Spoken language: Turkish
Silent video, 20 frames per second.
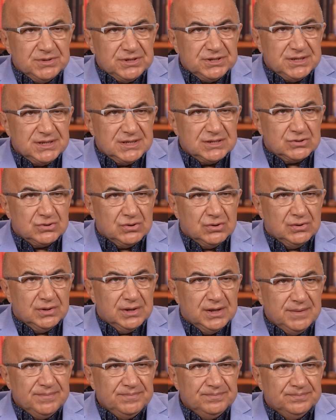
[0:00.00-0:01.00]
bir şey
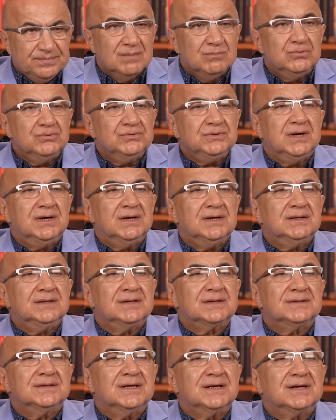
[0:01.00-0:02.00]
söyleyeyim. Buna
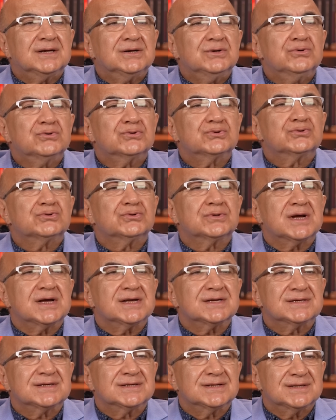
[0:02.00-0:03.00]
adıkları huzur
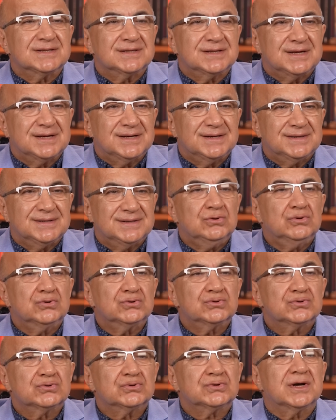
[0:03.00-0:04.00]
aslında
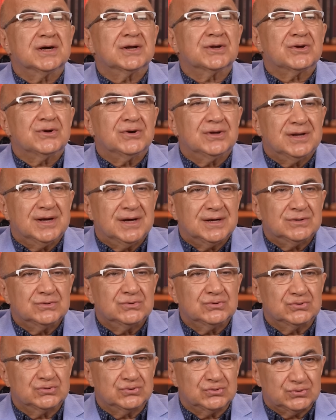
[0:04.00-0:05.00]
huzur arıyorlar,
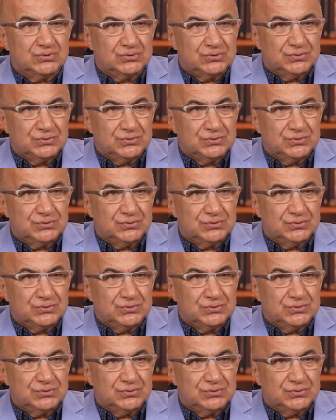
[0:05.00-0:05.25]
huzur.